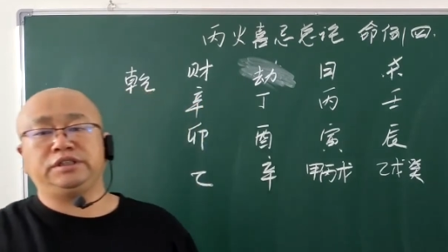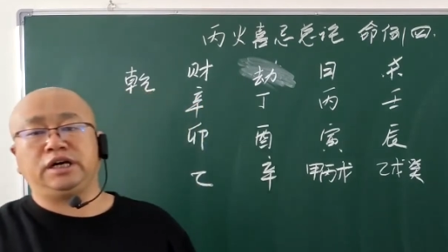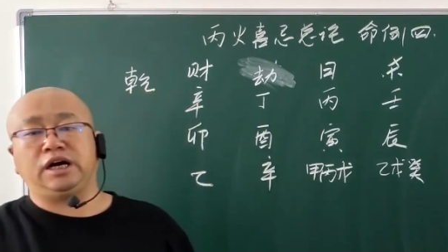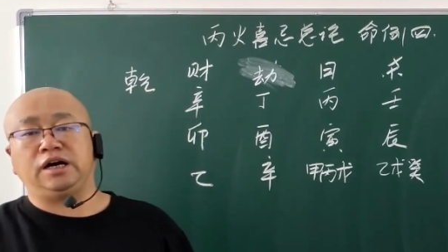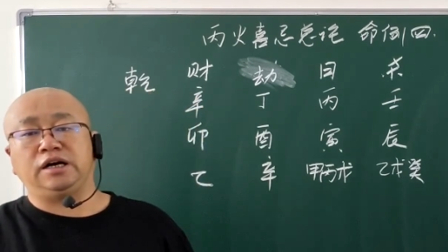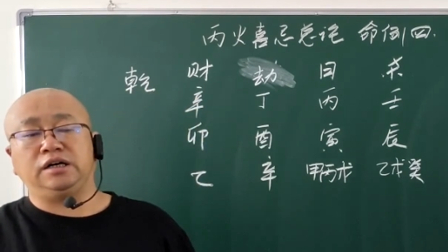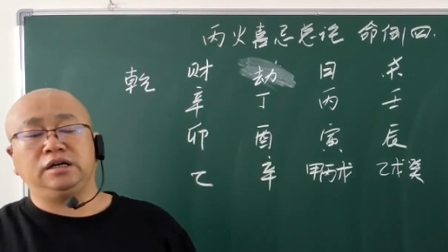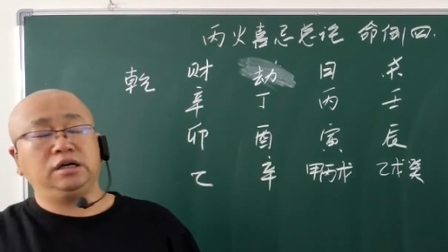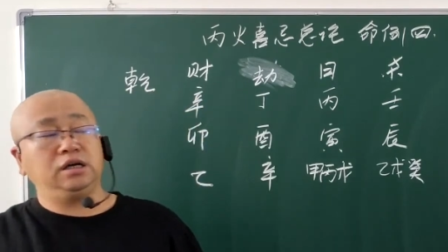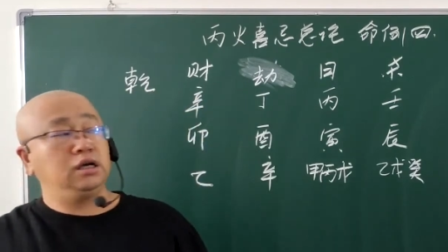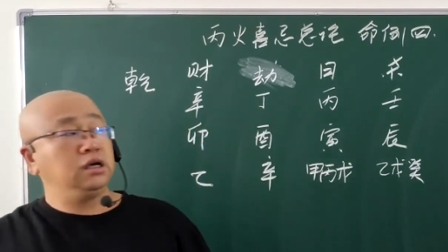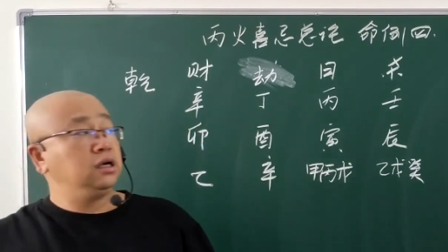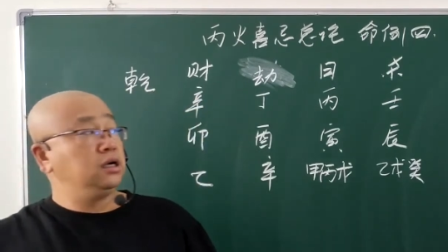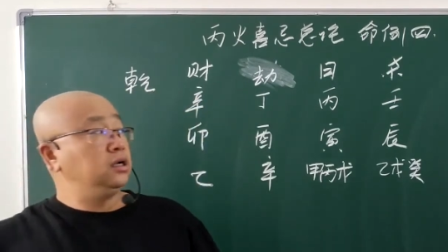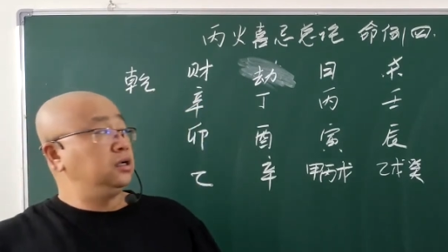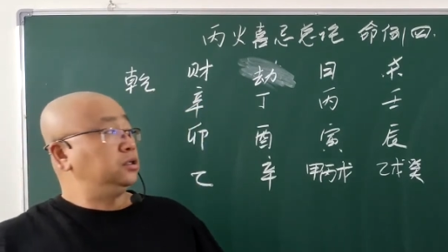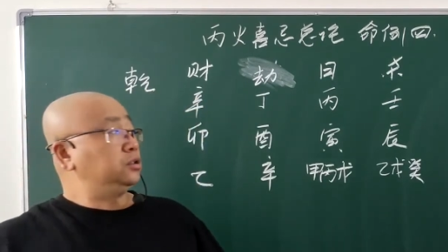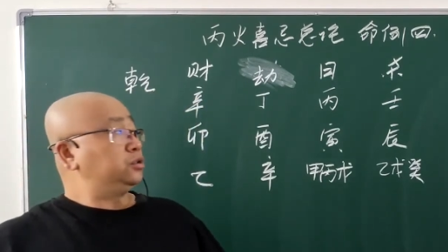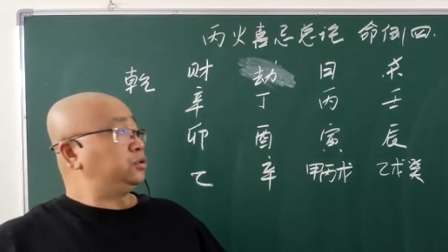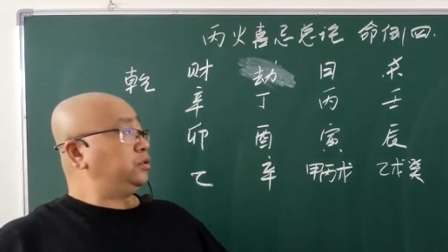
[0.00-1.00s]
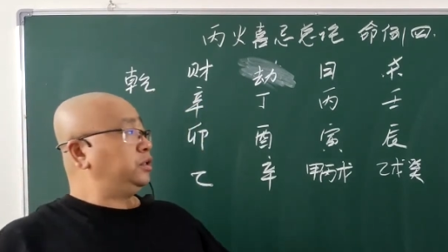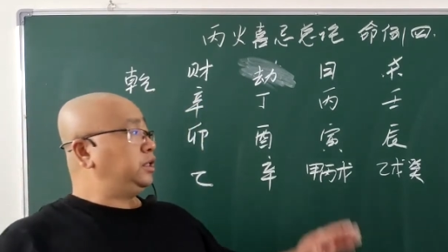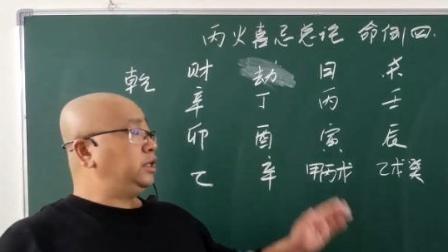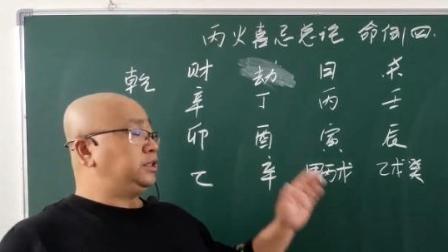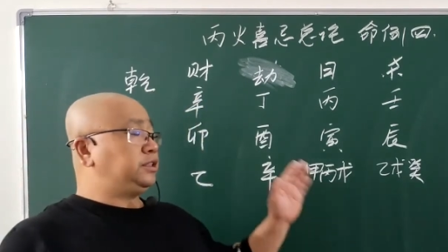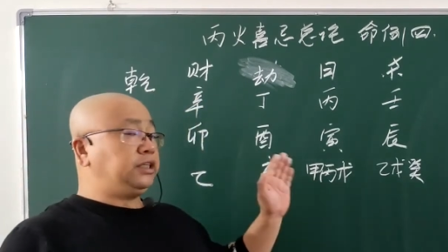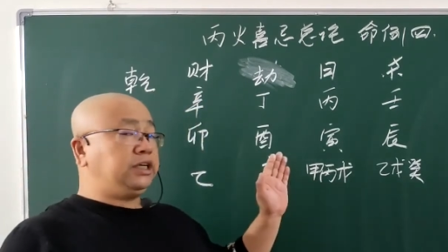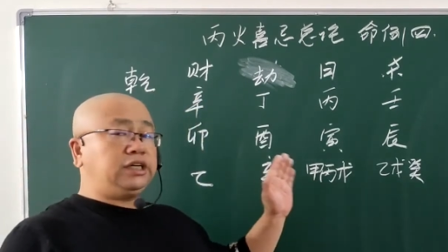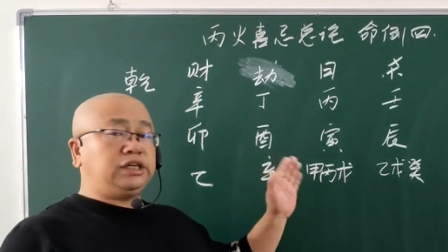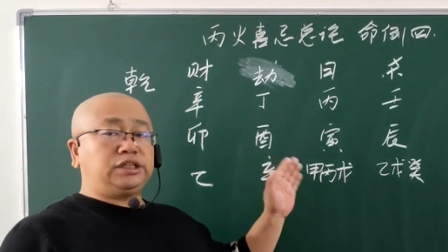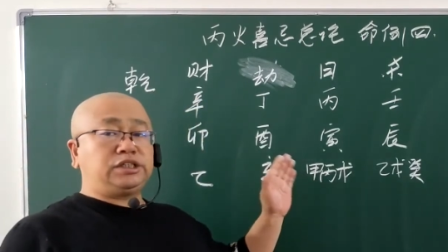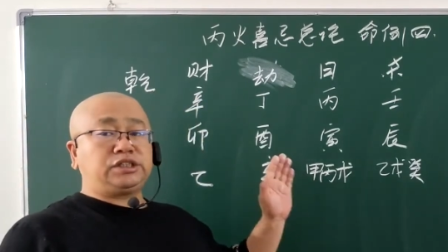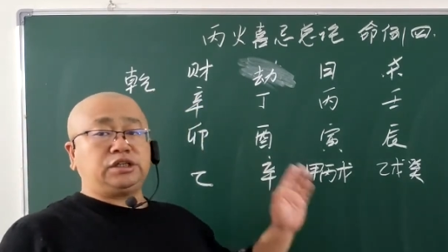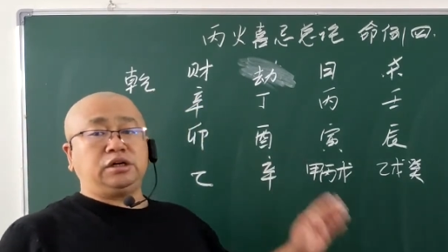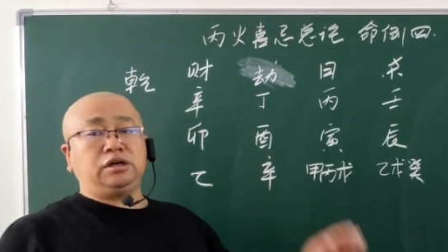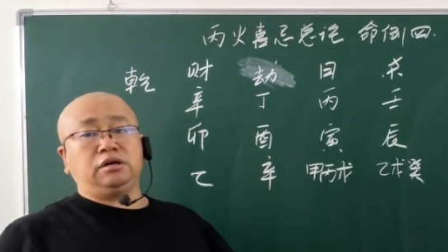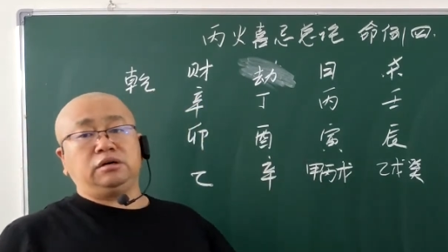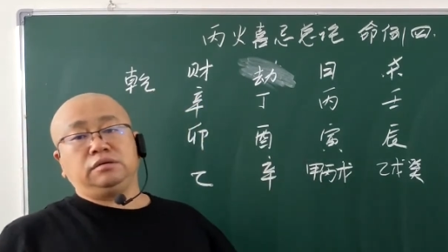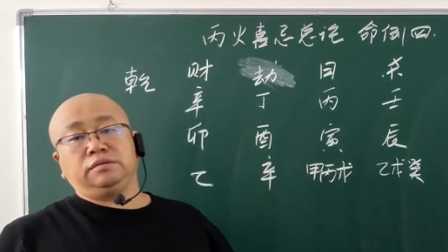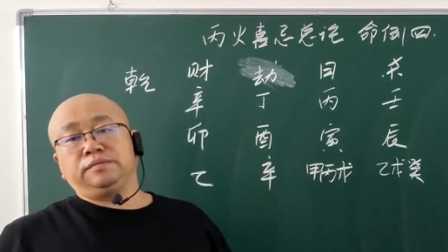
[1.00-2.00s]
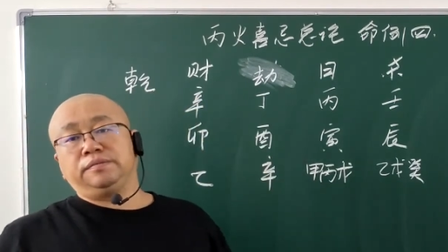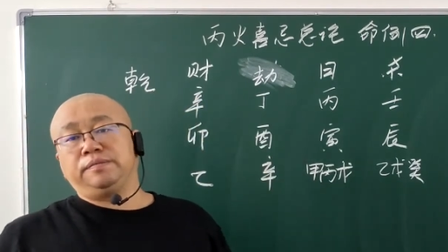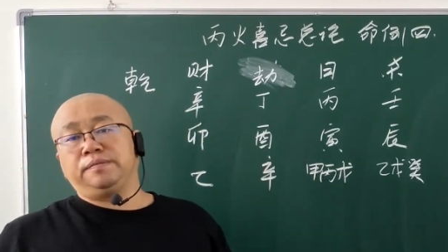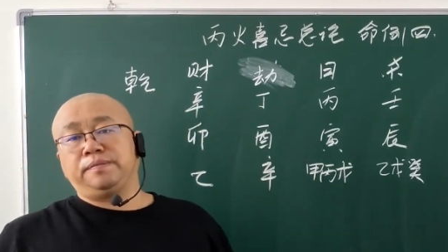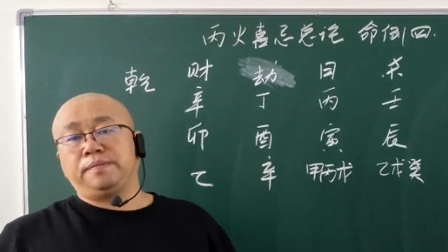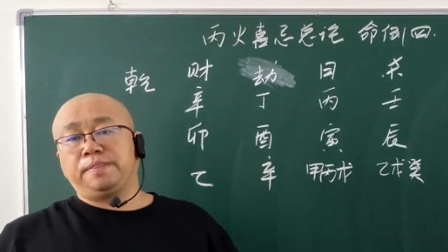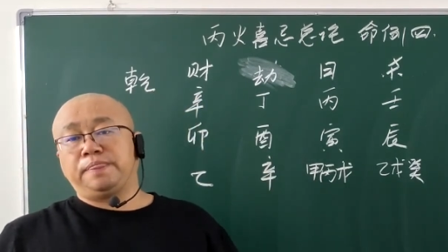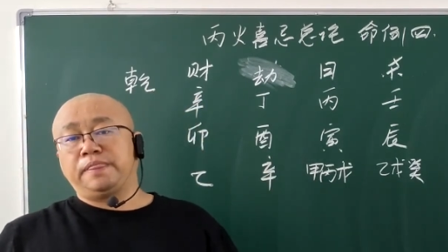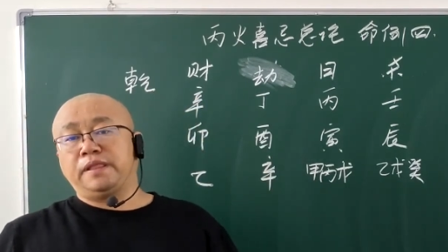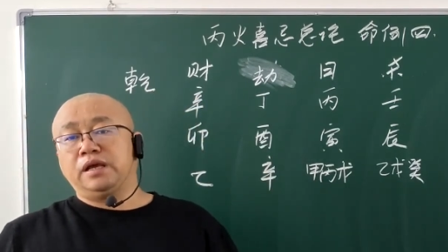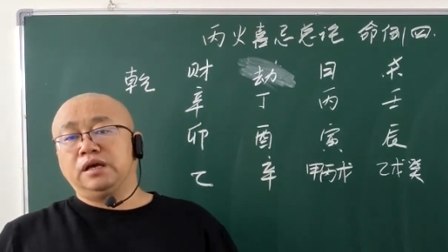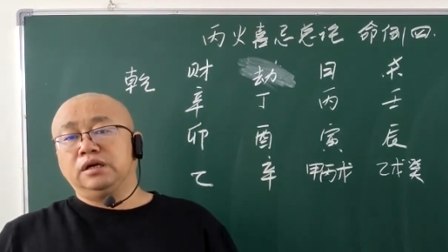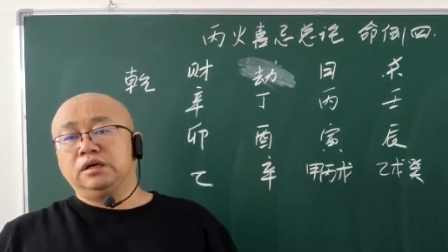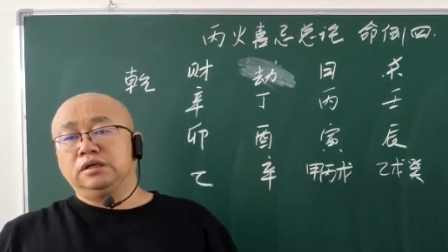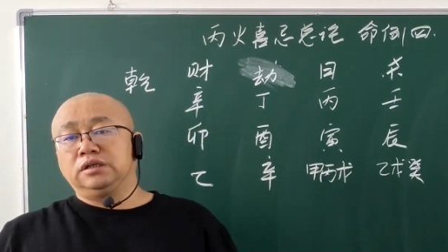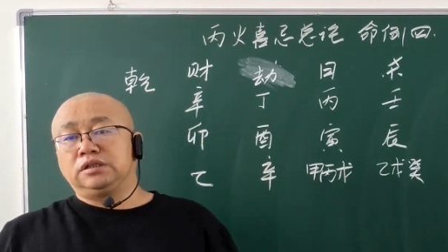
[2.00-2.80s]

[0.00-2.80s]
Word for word: 所以呢，这个时候生于秋